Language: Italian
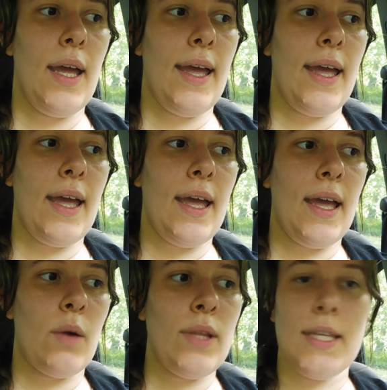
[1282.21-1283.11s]

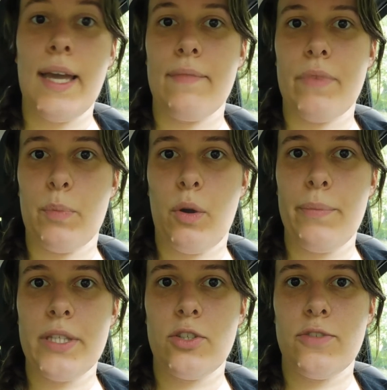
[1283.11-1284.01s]
E quindi niente,
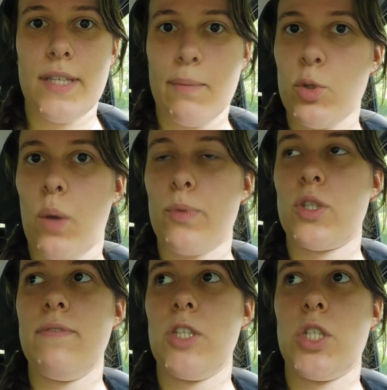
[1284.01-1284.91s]
probabilmente ci vediamo dopo.
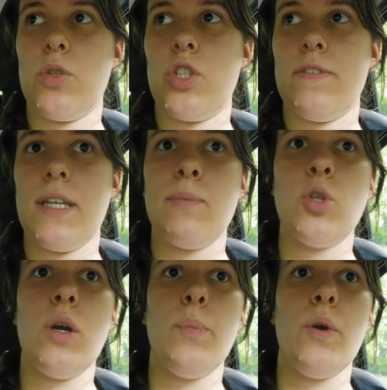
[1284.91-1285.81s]
Se invece non ci vediamo
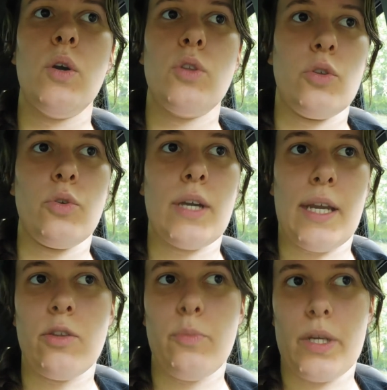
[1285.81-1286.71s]
dopo, no, non
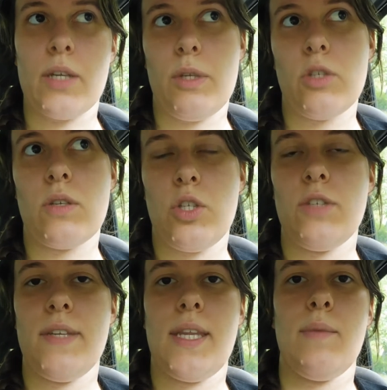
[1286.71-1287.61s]
credo, perché penso che ci
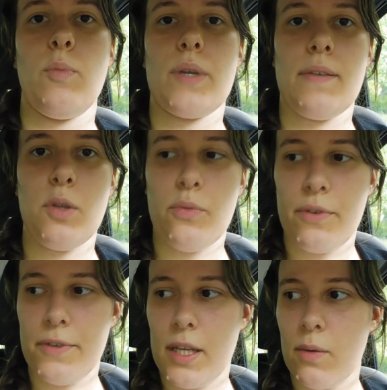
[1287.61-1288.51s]
vedremo, perché vi devo
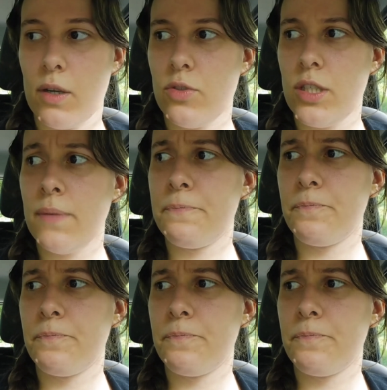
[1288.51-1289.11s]
far vedere qualcosina.